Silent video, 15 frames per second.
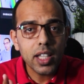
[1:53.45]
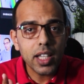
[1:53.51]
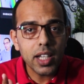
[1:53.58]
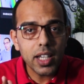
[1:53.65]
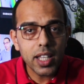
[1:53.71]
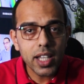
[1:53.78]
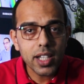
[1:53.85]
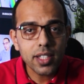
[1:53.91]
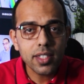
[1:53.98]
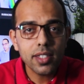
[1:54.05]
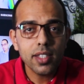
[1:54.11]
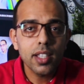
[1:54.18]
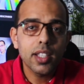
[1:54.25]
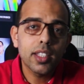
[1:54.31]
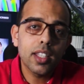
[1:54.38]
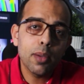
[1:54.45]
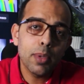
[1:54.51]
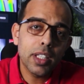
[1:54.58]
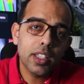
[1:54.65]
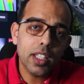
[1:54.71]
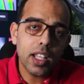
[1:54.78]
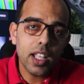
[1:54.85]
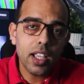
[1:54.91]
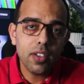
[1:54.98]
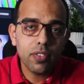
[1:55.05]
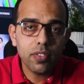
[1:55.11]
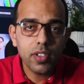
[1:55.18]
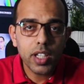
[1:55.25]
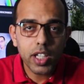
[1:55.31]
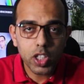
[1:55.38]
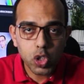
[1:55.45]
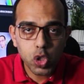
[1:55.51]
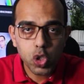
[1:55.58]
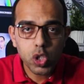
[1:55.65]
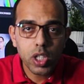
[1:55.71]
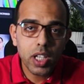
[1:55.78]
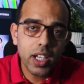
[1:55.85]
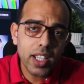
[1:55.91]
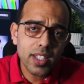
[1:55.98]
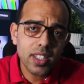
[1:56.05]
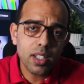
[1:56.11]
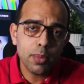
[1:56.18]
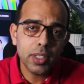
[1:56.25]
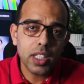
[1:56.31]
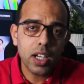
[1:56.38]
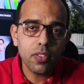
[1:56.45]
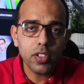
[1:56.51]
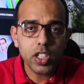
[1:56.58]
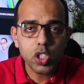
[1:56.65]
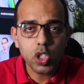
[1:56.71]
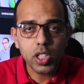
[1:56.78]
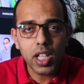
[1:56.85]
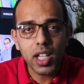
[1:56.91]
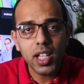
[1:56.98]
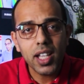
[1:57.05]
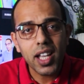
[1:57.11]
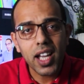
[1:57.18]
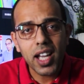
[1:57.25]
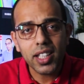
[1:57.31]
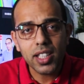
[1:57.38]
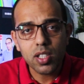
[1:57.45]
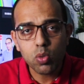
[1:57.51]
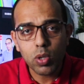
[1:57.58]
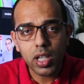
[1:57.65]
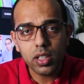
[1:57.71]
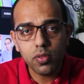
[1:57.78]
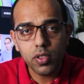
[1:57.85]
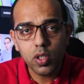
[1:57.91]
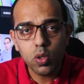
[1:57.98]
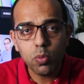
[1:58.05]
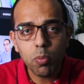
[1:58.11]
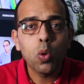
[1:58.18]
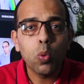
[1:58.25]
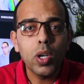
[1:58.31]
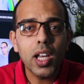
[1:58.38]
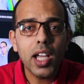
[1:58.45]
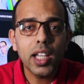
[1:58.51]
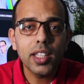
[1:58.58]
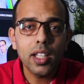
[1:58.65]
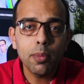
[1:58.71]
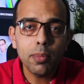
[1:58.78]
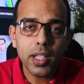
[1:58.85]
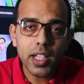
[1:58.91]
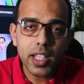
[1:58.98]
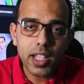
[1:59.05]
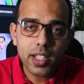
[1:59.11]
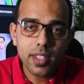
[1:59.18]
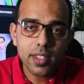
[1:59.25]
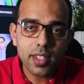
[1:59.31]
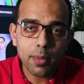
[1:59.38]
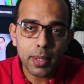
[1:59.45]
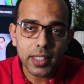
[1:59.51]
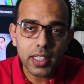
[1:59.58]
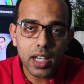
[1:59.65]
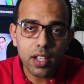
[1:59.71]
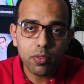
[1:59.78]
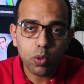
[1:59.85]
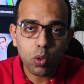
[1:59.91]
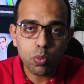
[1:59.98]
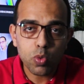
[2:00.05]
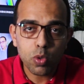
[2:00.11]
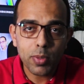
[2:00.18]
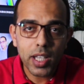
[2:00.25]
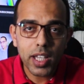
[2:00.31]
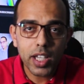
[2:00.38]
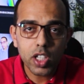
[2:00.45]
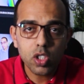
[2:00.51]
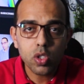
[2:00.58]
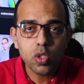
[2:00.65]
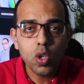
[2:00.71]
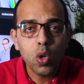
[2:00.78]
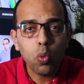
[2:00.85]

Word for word: الاكس 8000 اتش الاكس 8000 اتش ده احدث واحد فيهم والاقدم الاكس 7500 اتش